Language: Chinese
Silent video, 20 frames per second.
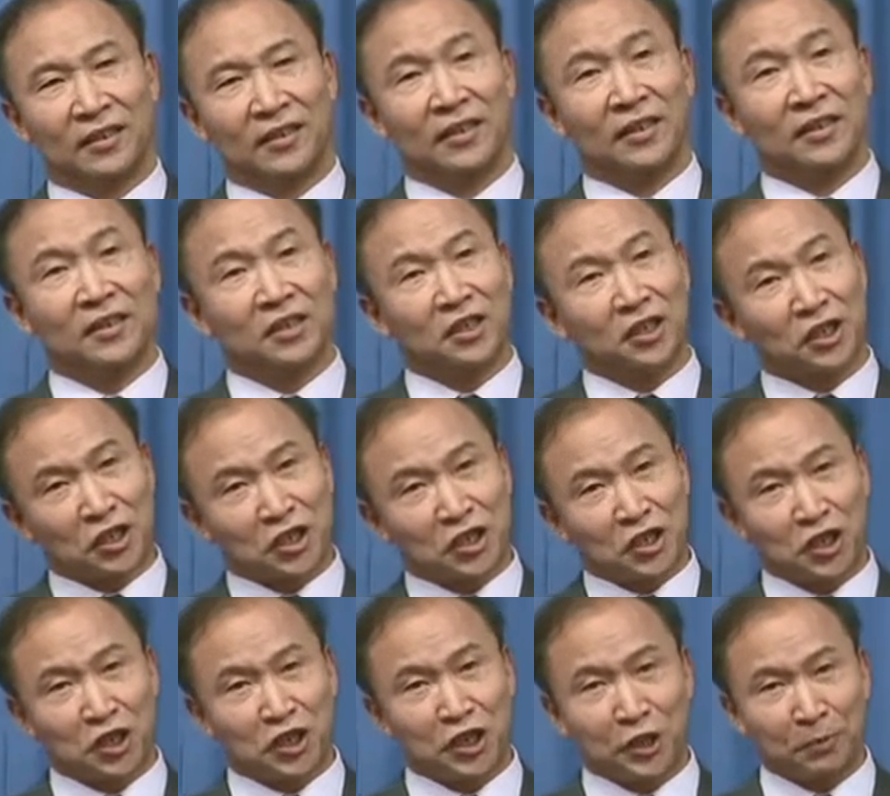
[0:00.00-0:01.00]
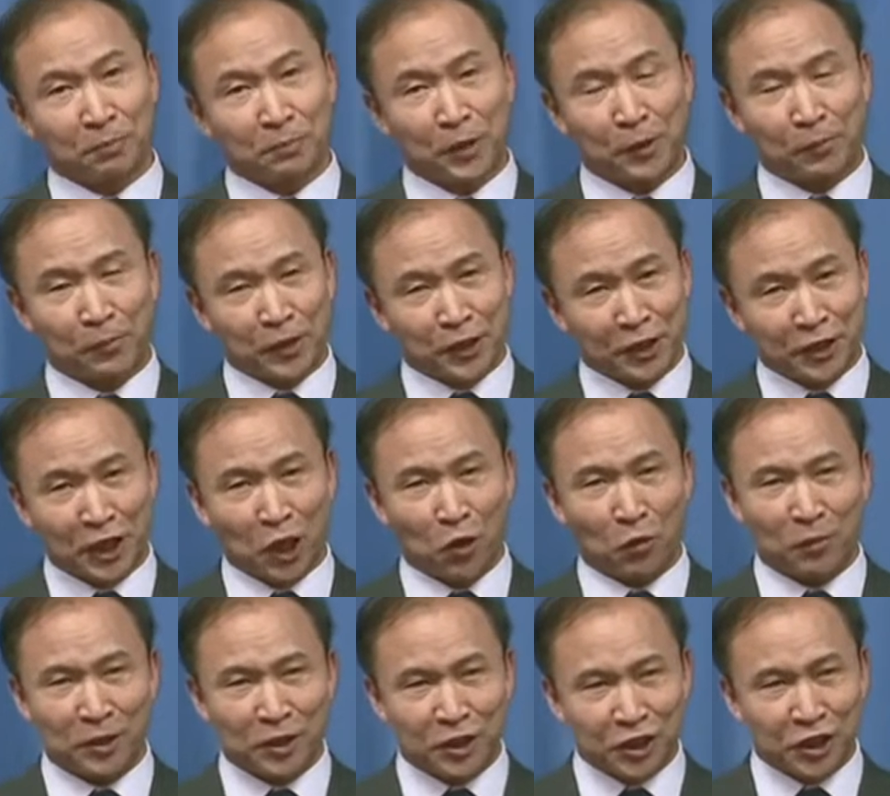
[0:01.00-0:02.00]
其实事情并不是像我
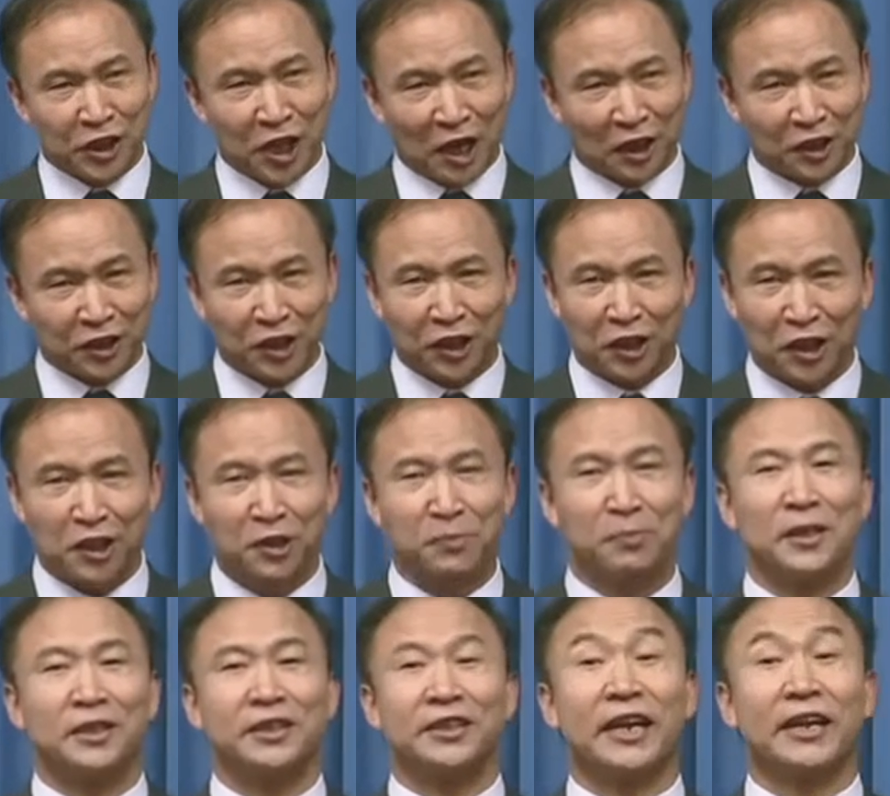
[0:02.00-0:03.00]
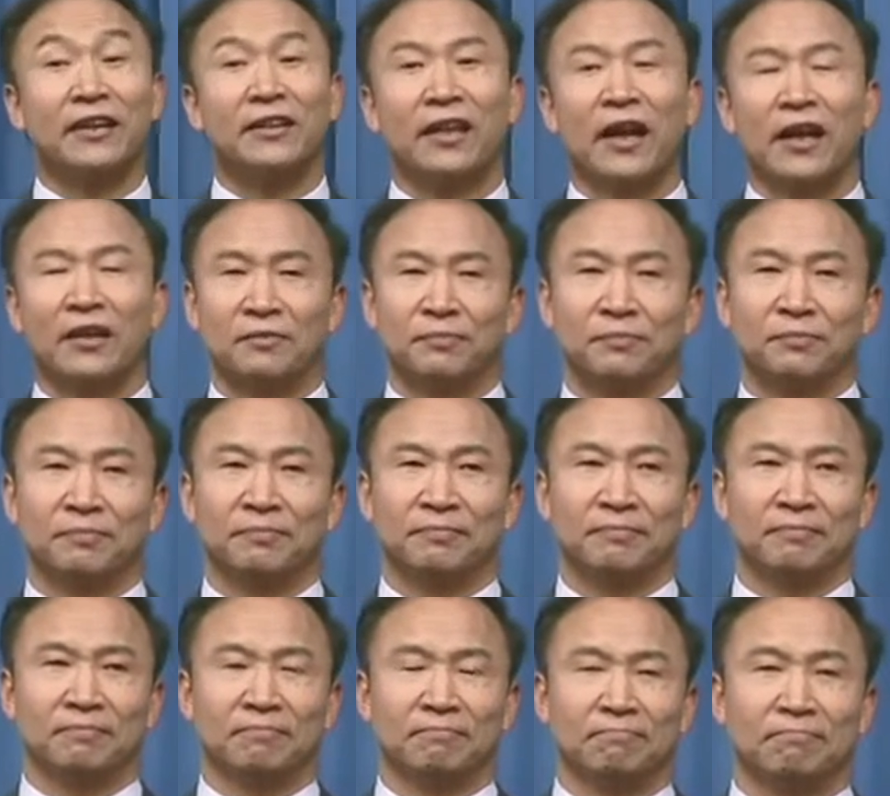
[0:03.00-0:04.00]
们想象的这么简单。
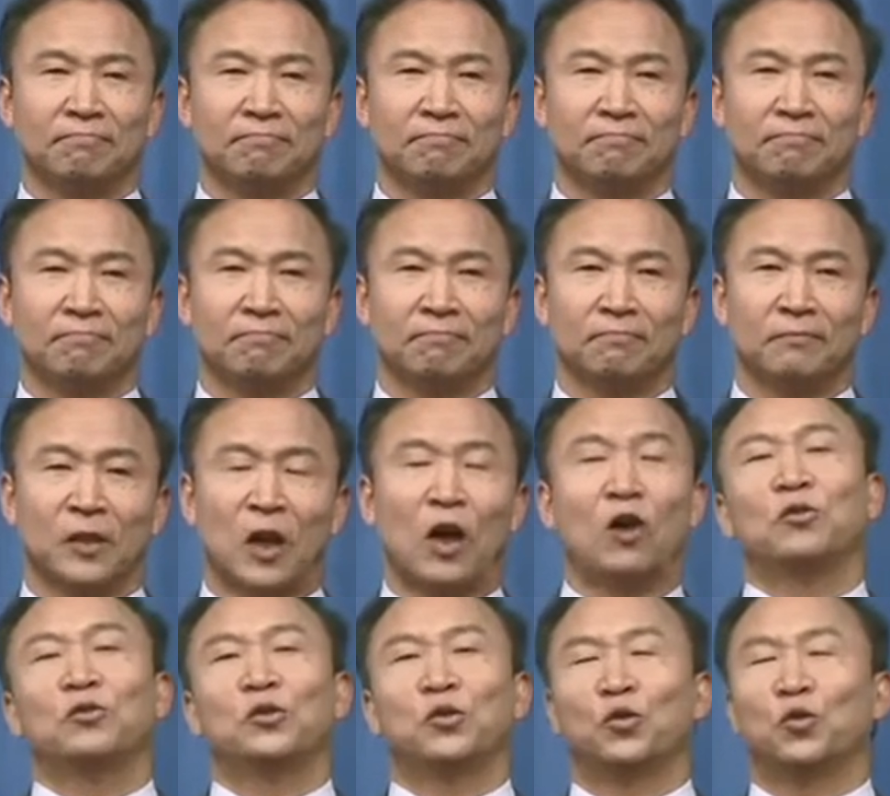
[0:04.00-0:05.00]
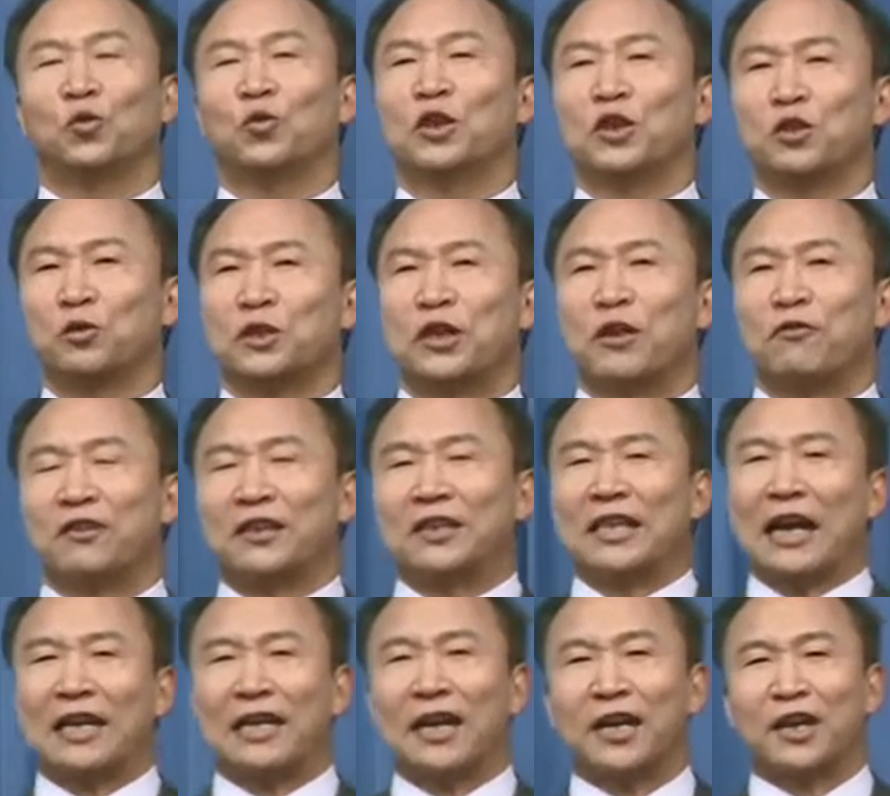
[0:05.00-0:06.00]
好，我首先问
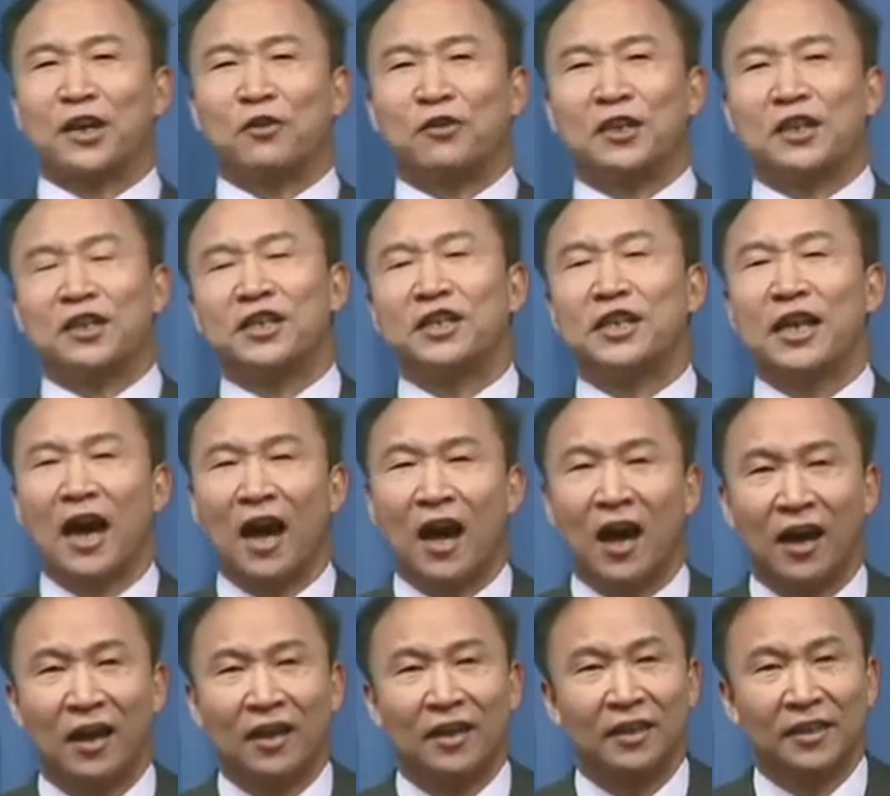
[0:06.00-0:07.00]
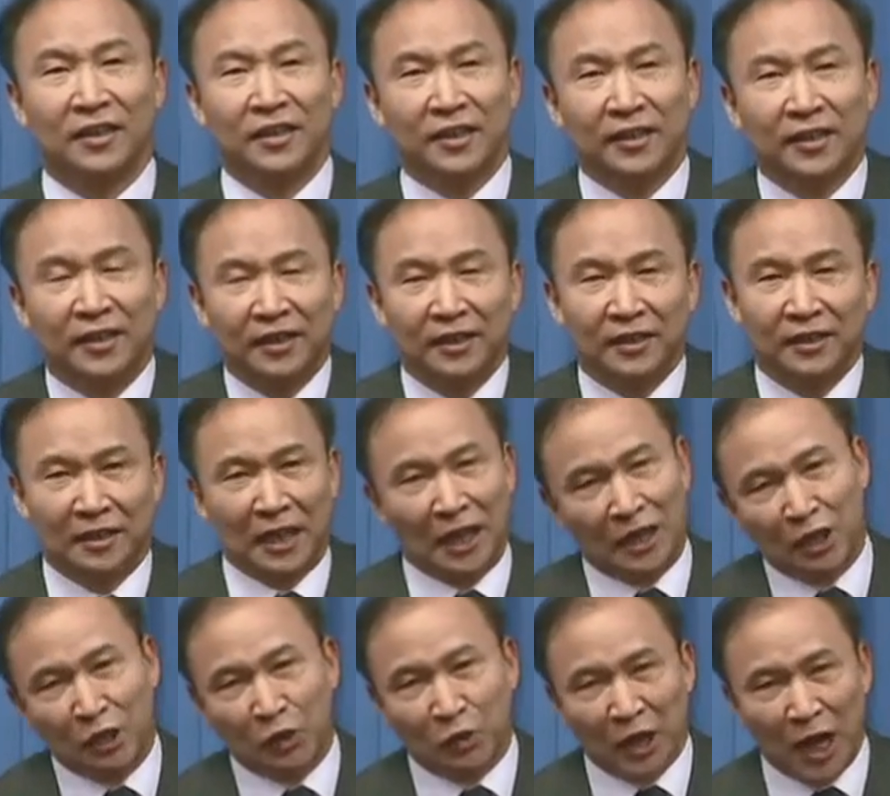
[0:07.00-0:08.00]
大家一个问题啊，大
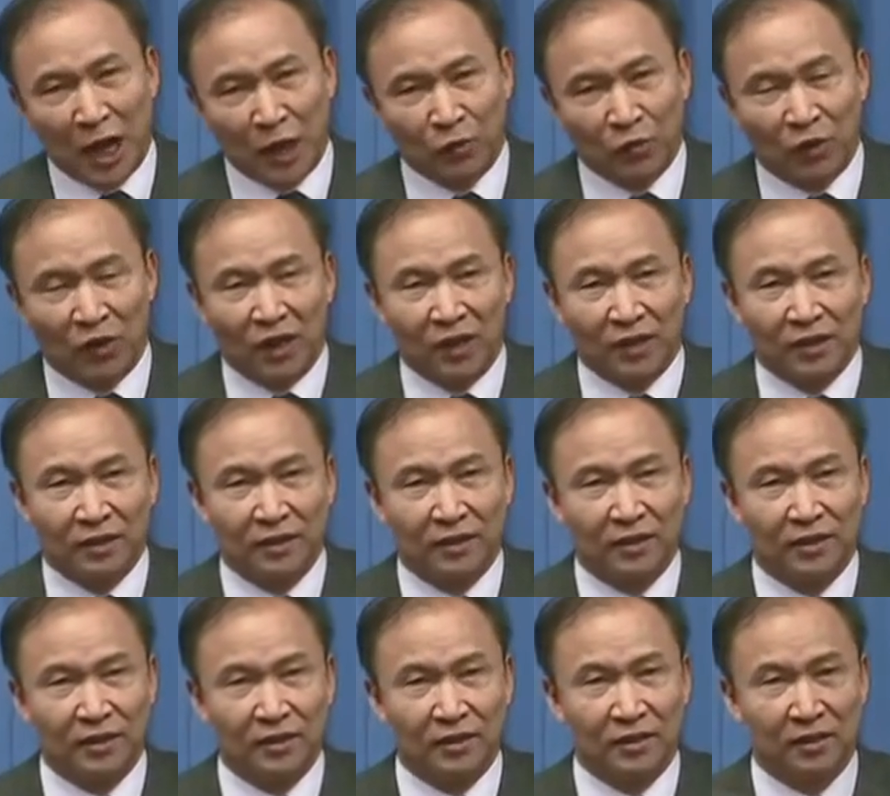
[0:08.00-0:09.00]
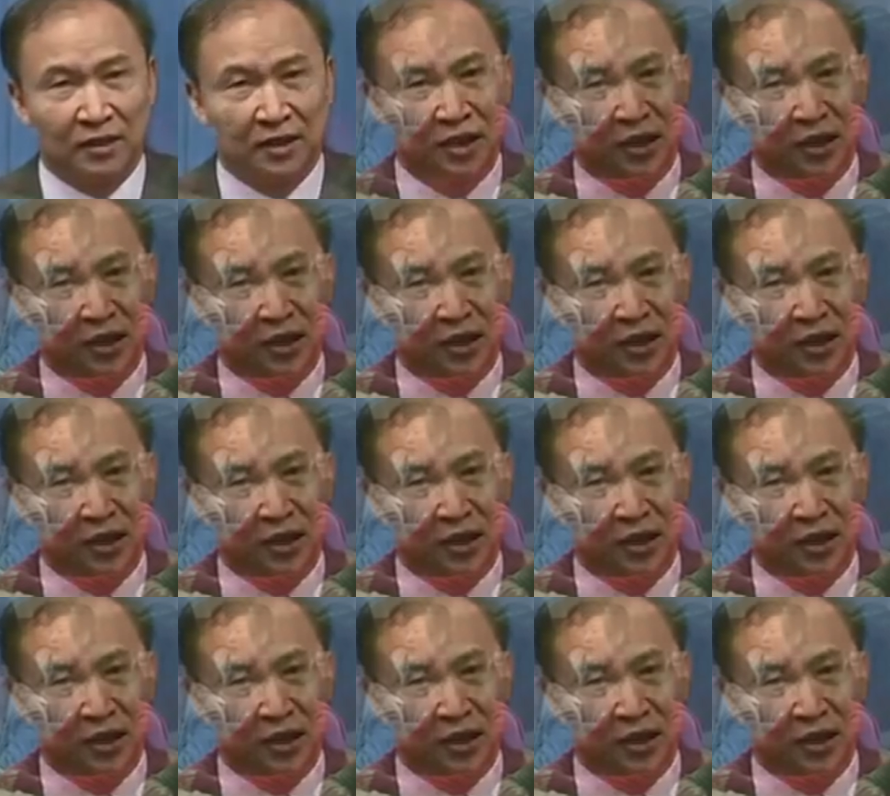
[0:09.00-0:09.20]
家都看过《西